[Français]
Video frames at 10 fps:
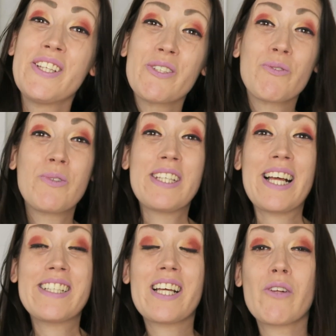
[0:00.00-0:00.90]
Donc oui,
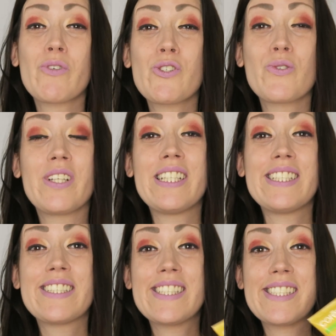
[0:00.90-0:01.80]
la dernière fois, je
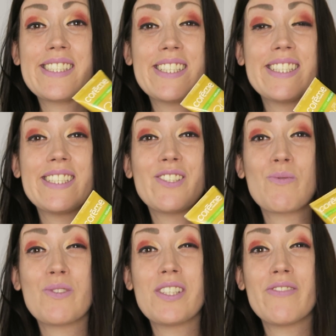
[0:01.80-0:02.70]
l'ai testé.
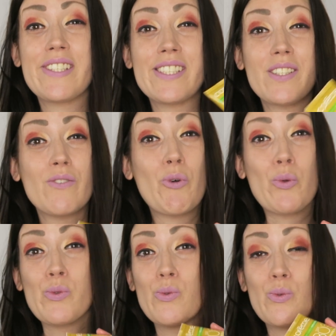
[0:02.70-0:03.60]
Je me suis dit, vas-y, il
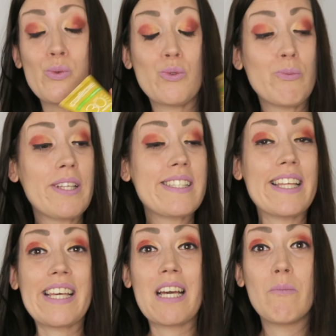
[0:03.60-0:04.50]
faut que tu, mettes
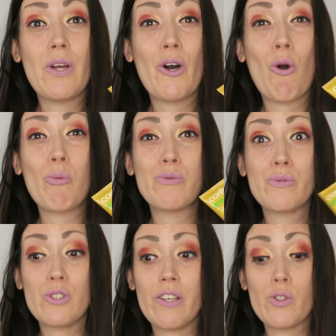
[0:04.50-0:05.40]
cette crème-là. En plus,
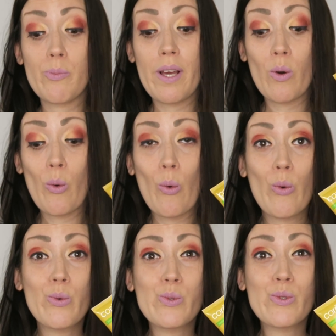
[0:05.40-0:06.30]
j'avais chopé un
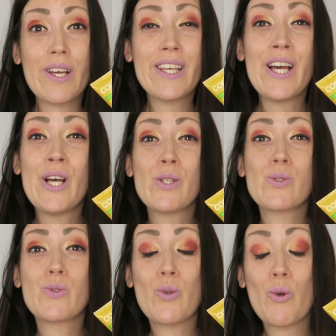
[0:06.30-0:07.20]
gros coup de soleil
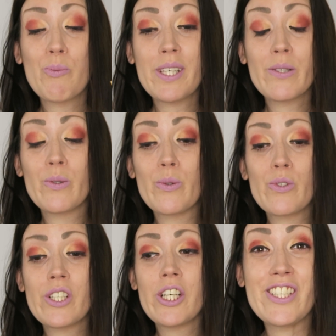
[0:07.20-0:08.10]
sur le pied
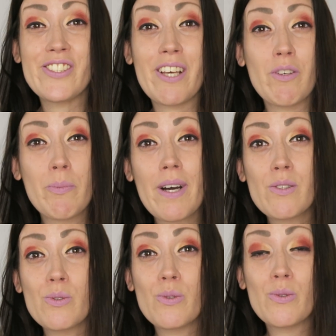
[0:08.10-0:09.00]
gauche. Je n'avais
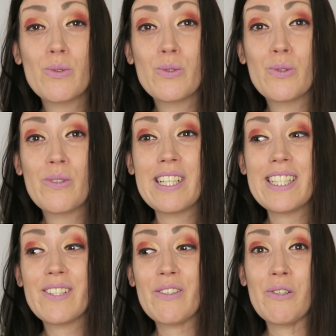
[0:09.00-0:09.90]
pas de,
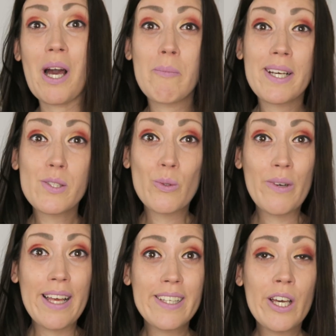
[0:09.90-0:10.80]
lait euh, après
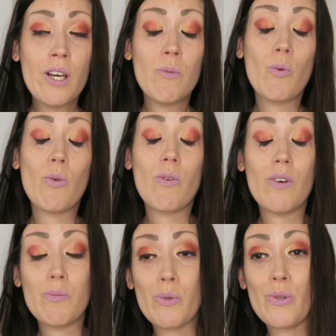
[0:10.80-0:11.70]
soleil. Euh,
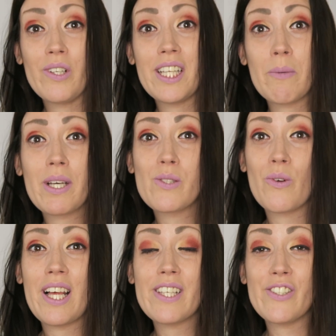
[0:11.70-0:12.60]
pour le lait après
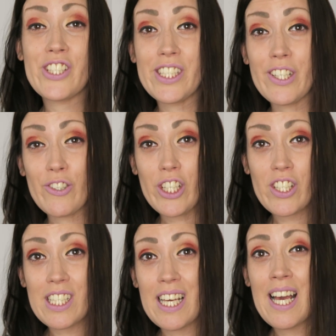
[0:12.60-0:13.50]
soleil, j'ai été en
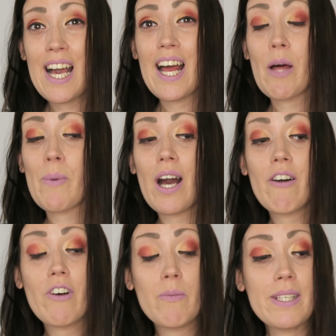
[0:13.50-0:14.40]
chercher à la
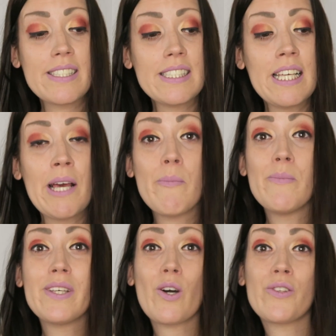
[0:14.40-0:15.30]
parapharmacie.
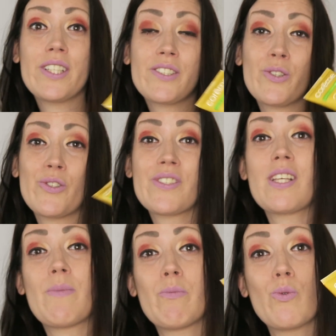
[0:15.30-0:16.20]
Mais en attendant,
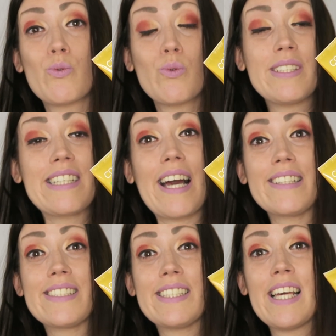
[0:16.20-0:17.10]
ça m'a beaucoup
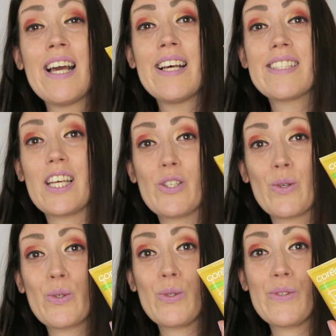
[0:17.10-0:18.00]
hydratée.
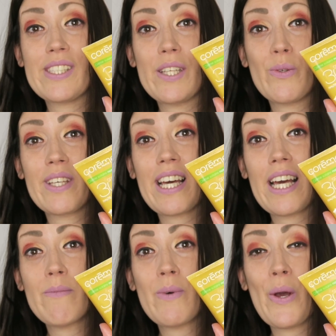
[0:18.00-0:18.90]
Sachant que cette
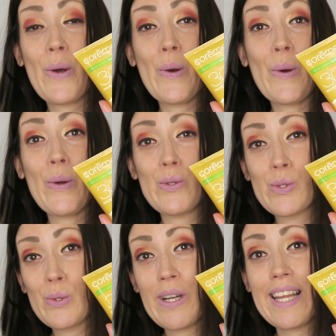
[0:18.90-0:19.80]
crème euh,
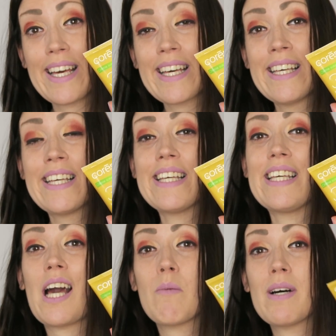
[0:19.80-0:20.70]
solaire
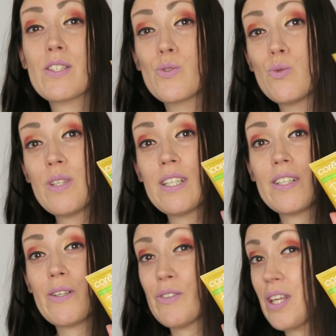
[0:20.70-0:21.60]
est à base
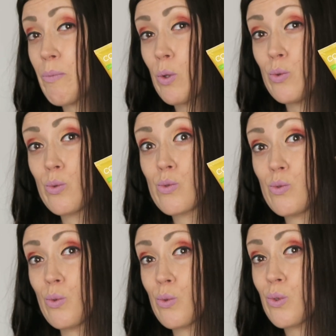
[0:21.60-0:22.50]
d'huile d'amande douce.
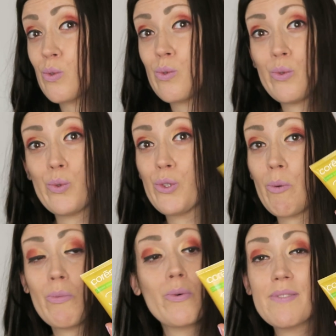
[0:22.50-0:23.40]
Donc le
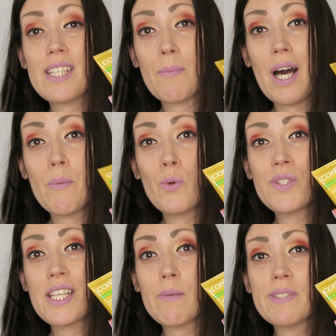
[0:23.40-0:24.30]
top. Ça m'a
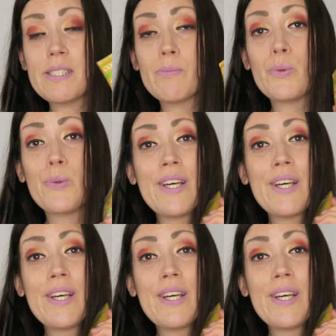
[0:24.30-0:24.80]
apaisé un petit peu.